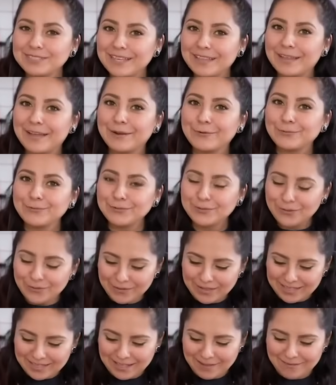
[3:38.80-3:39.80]
vamos a dar un
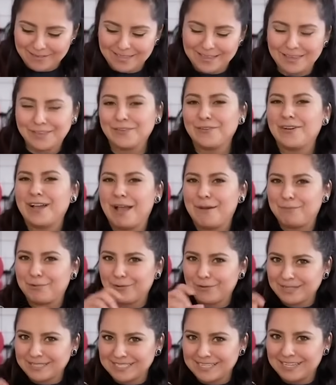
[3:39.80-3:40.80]
toque navideño
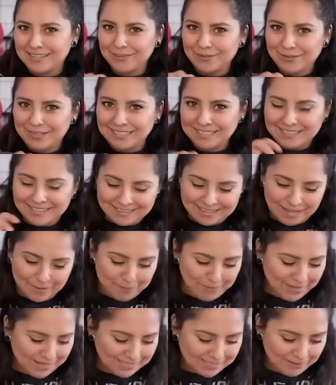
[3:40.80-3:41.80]
aprovechando esta
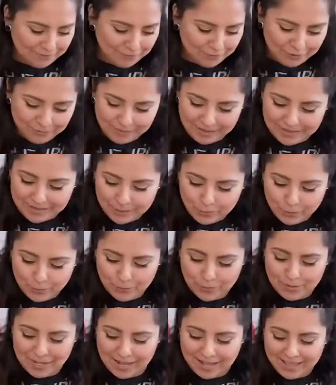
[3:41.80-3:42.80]
tapa así en forma de
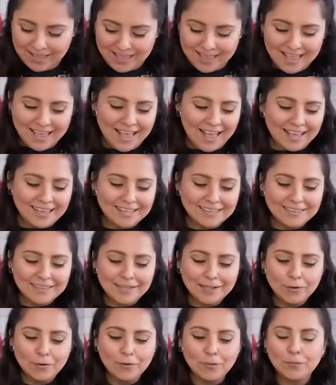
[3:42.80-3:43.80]
cúpula. Aquí
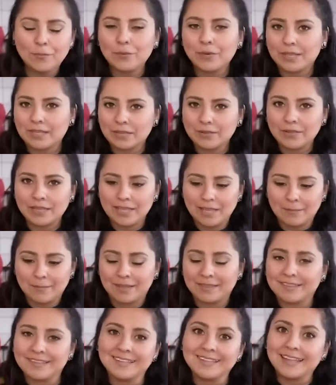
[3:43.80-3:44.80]
tengo un poquito de
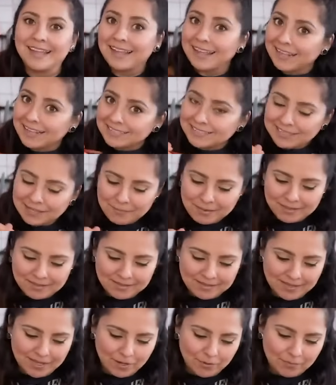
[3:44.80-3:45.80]
diamantina. Es
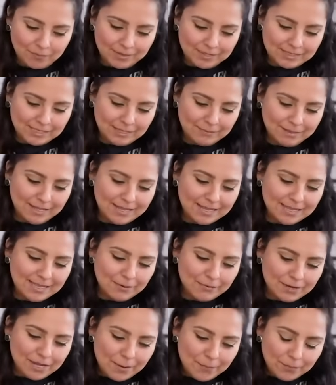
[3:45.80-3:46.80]
diamantina comestible
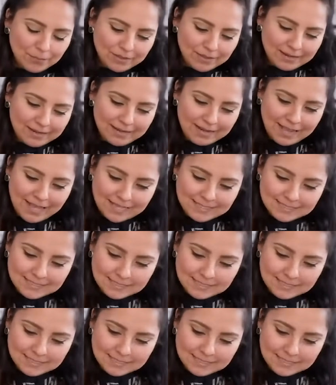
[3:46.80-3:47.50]
y le voy a poner